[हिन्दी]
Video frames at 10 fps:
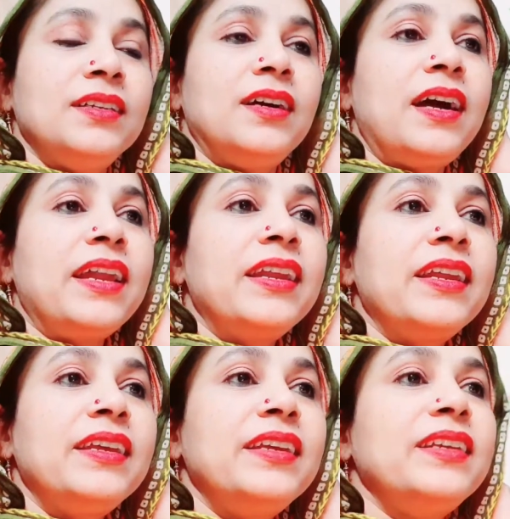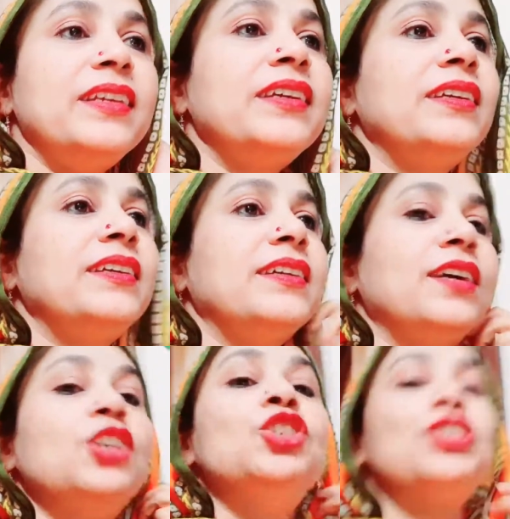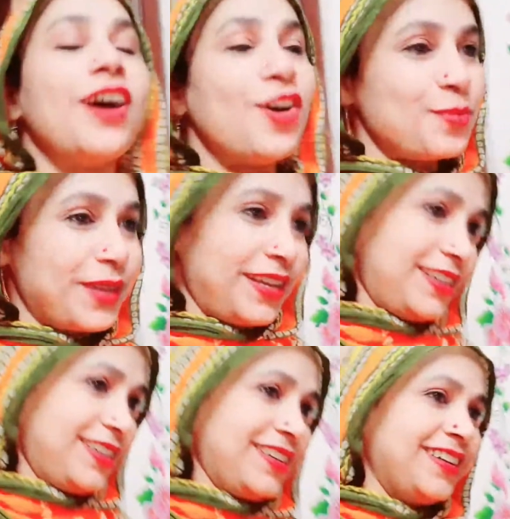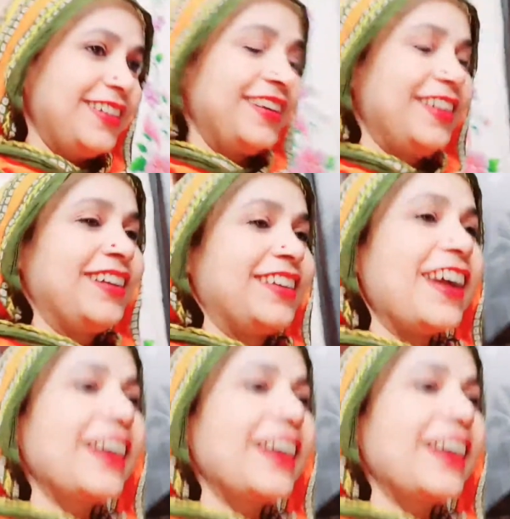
अरे नहीं चाउमीन क्या